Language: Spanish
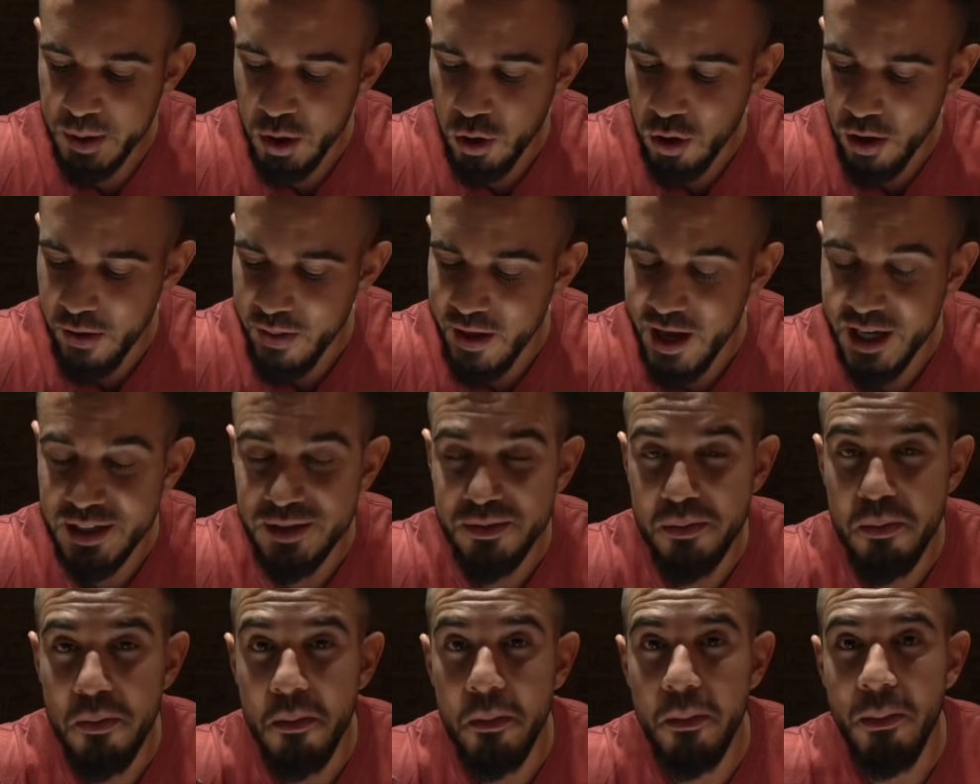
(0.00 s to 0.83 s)
brío le
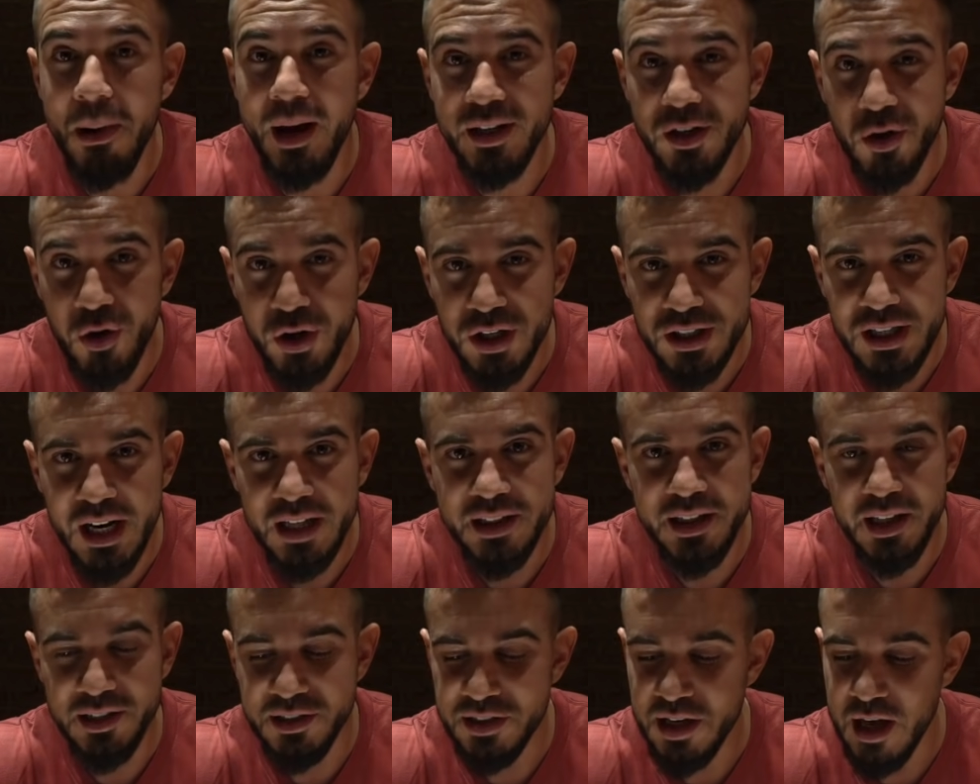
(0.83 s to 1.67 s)
das, mayor es la
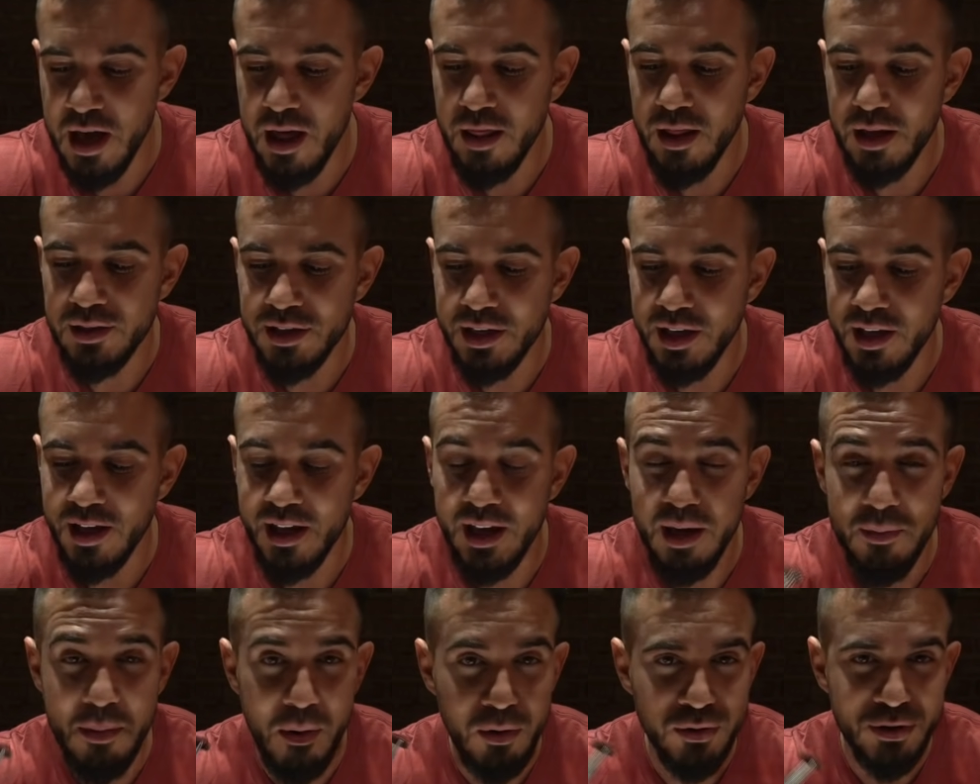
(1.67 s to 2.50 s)
intensidad, así
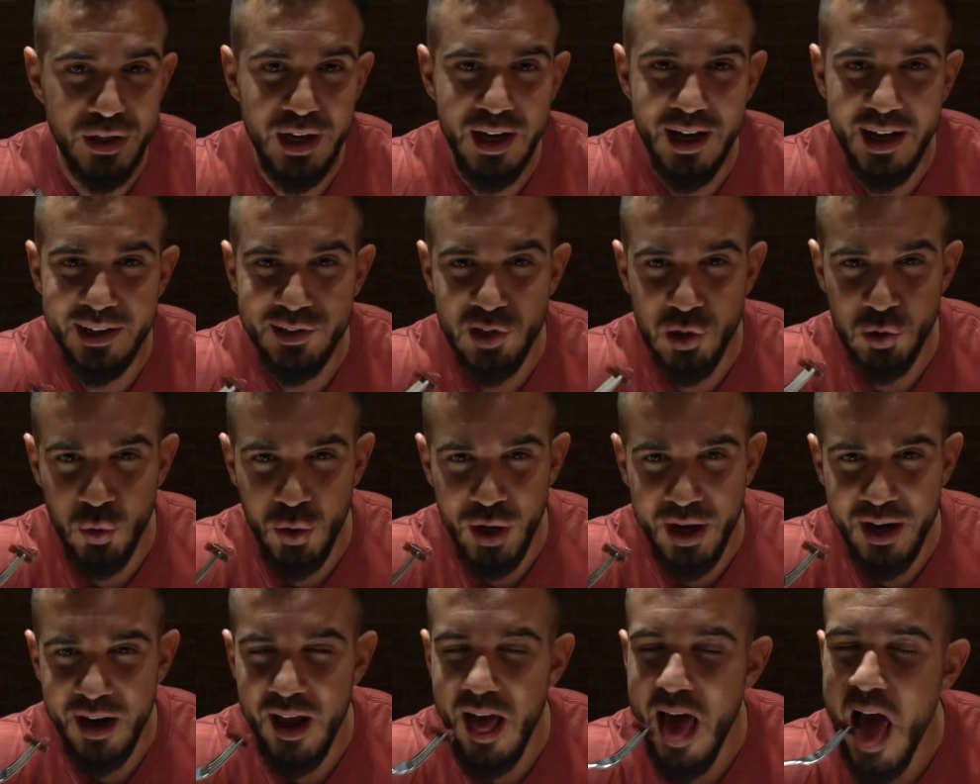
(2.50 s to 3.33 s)
que vamos a
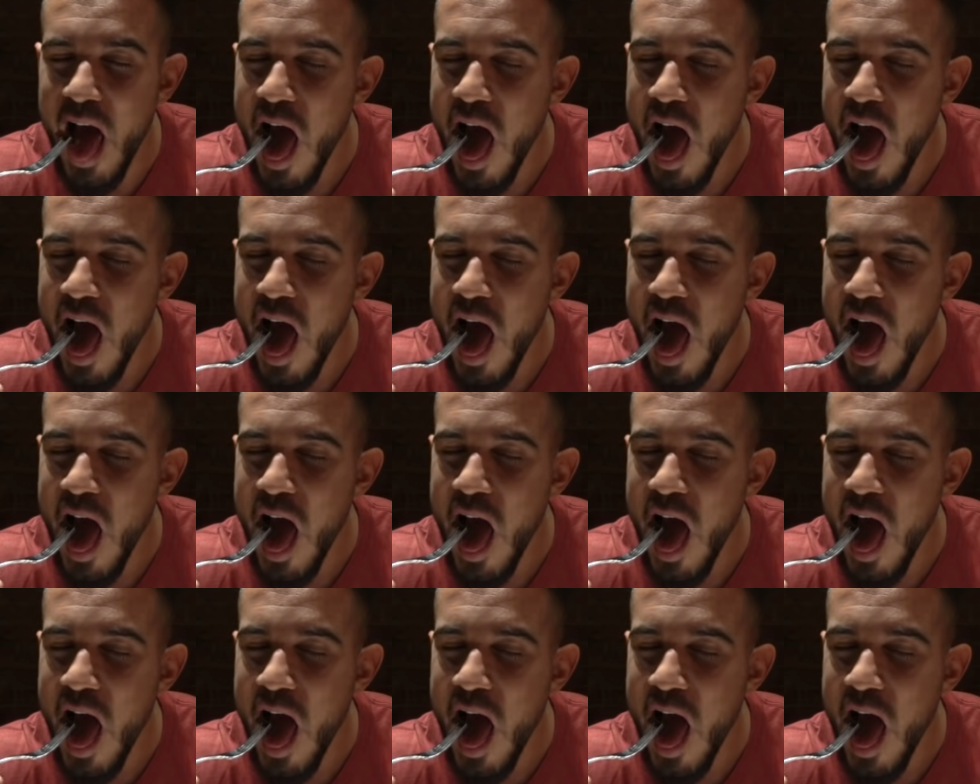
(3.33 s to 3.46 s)
triturar.